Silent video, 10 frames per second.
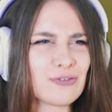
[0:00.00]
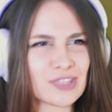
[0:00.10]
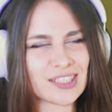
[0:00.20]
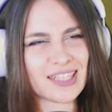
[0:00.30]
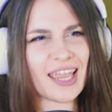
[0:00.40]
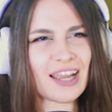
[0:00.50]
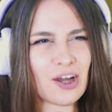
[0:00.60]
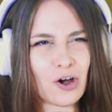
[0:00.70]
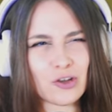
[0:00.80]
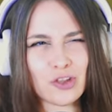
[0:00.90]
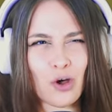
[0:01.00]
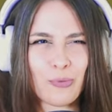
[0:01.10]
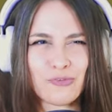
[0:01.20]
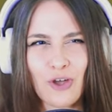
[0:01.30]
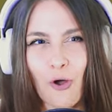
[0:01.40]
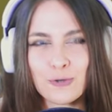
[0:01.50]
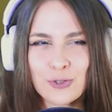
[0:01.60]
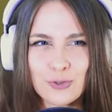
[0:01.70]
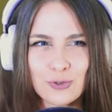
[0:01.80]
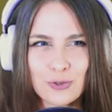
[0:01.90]
do wszystkiego, do
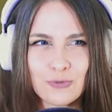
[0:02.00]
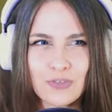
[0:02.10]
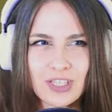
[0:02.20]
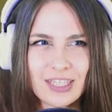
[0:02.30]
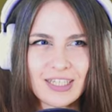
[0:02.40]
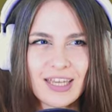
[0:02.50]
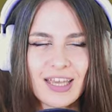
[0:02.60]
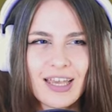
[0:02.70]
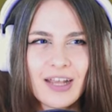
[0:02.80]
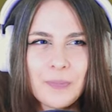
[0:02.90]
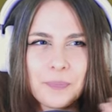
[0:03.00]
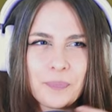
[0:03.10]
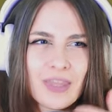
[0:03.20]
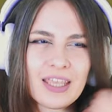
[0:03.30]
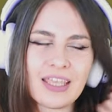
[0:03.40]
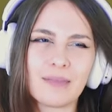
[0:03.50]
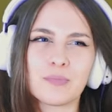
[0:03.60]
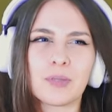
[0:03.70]
obowiązków i mm, y,